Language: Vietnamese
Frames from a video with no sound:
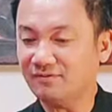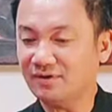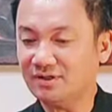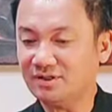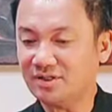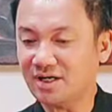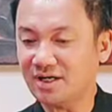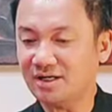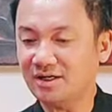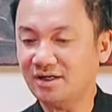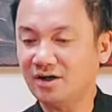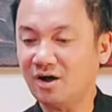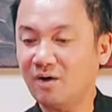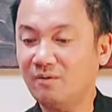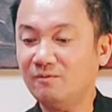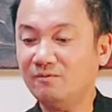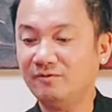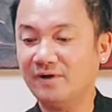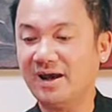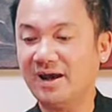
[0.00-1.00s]
Phương Trinh
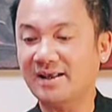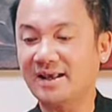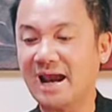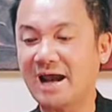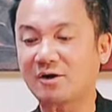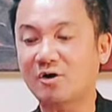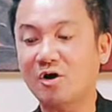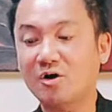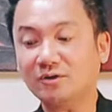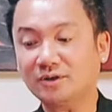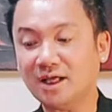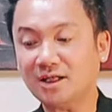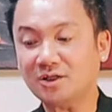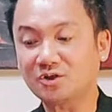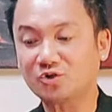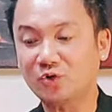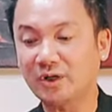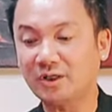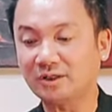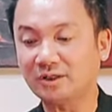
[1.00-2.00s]
không về nhà đón Tết
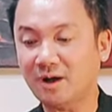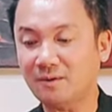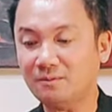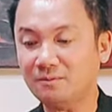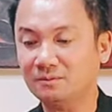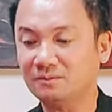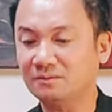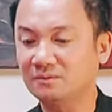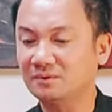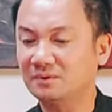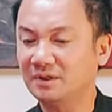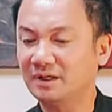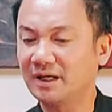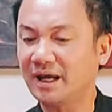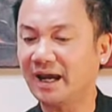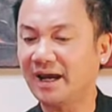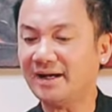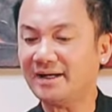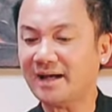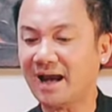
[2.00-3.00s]
truyền thống,
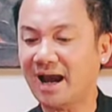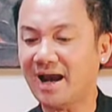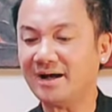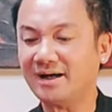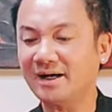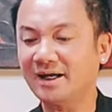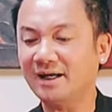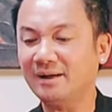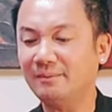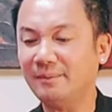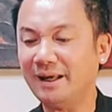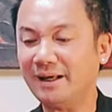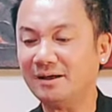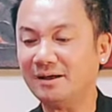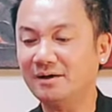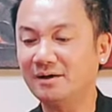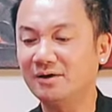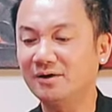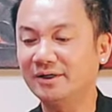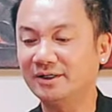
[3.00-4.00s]
kể cả khi
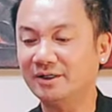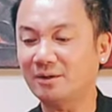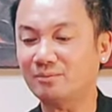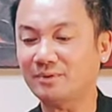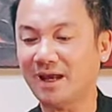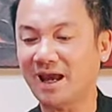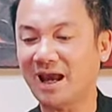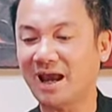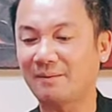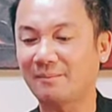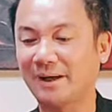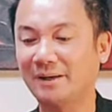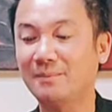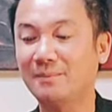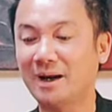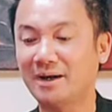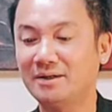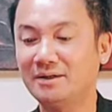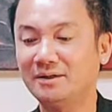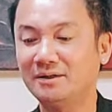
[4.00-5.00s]
biết người trong nhà bị
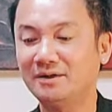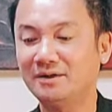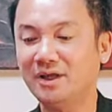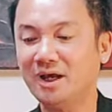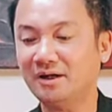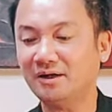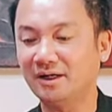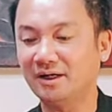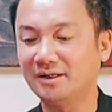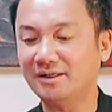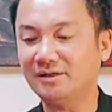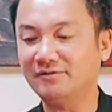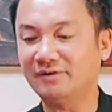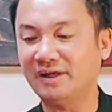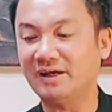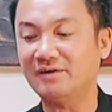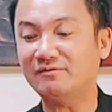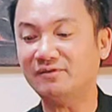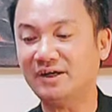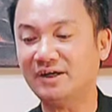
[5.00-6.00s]
bệnh nhưng nữ
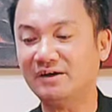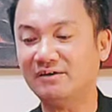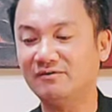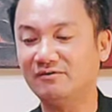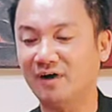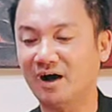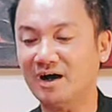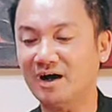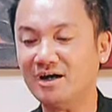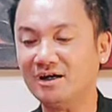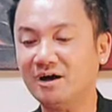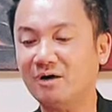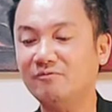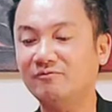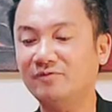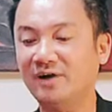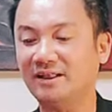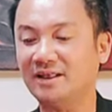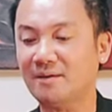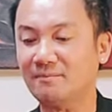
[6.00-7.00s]
diễn viên vẫn không
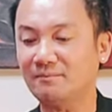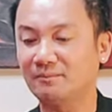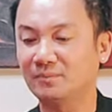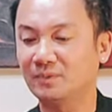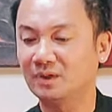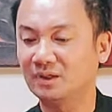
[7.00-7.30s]
về thăm.